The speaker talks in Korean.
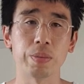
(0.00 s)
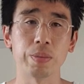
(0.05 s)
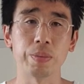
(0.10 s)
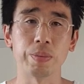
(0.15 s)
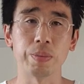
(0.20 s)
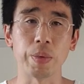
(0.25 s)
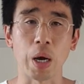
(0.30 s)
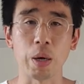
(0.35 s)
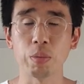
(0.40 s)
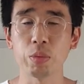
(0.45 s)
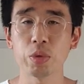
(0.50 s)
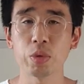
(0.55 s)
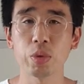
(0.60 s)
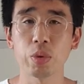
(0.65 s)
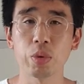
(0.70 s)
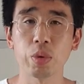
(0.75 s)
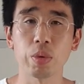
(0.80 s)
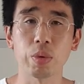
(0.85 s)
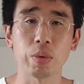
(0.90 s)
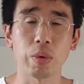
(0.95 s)
음,
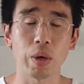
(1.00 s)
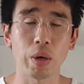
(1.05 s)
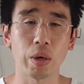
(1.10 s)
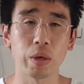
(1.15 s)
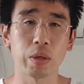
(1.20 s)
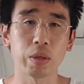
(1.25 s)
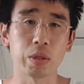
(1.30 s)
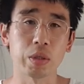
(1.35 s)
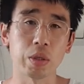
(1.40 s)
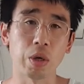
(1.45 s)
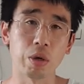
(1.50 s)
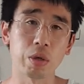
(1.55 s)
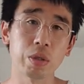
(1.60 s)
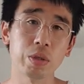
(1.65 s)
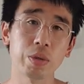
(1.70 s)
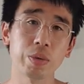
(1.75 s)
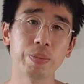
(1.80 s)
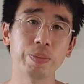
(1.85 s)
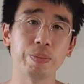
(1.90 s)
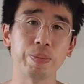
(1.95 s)
아무쪼록 그
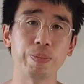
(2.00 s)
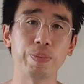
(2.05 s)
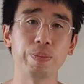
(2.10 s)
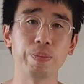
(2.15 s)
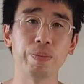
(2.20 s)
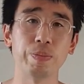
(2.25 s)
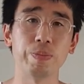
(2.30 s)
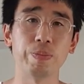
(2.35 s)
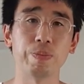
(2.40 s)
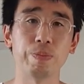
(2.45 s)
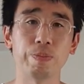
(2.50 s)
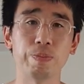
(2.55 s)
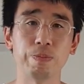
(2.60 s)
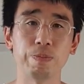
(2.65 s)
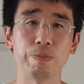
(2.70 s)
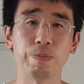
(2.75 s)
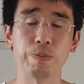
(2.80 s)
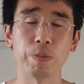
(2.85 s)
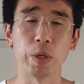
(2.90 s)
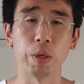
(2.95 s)
여름
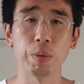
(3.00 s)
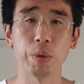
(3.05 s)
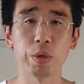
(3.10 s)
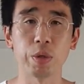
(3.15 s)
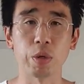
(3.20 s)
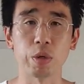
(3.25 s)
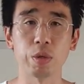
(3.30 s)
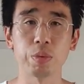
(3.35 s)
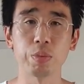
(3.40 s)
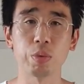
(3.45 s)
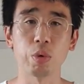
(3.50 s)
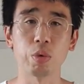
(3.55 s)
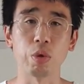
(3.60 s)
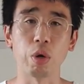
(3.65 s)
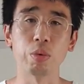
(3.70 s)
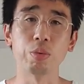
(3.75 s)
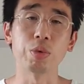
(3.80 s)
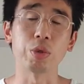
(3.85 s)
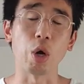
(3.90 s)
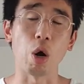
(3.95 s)
음, 이번 여름도
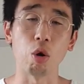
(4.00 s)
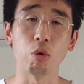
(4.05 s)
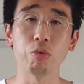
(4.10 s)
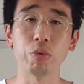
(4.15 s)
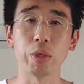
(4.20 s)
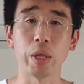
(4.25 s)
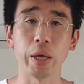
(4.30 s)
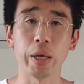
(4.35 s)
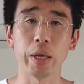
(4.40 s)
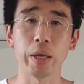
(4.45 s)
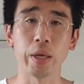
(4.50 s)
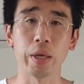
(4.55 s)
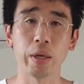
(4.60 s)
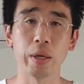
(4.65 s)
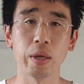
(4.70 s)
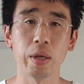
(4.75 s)
너무 더운데